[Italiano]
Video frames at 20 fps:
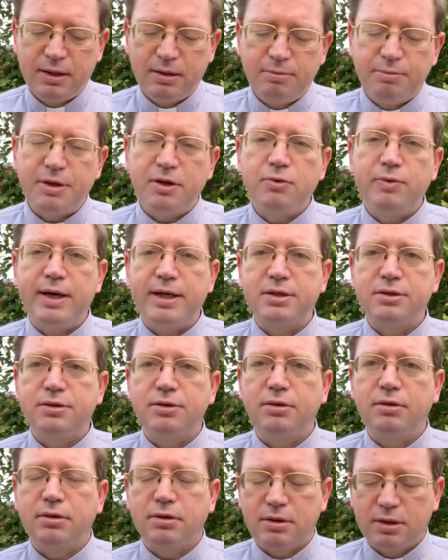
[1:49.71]
Per
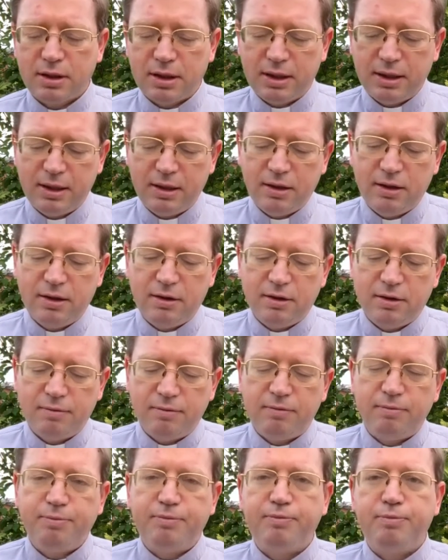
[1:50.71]
questo
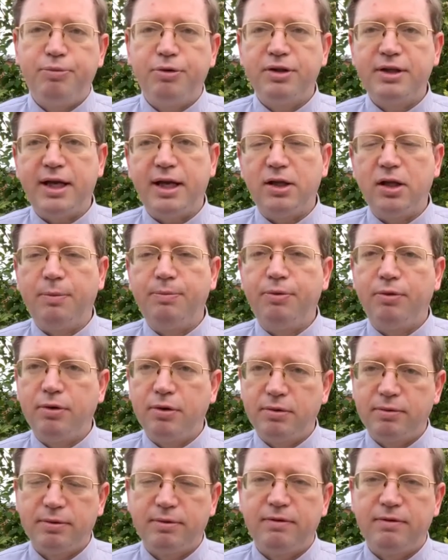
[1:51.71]
poté dopo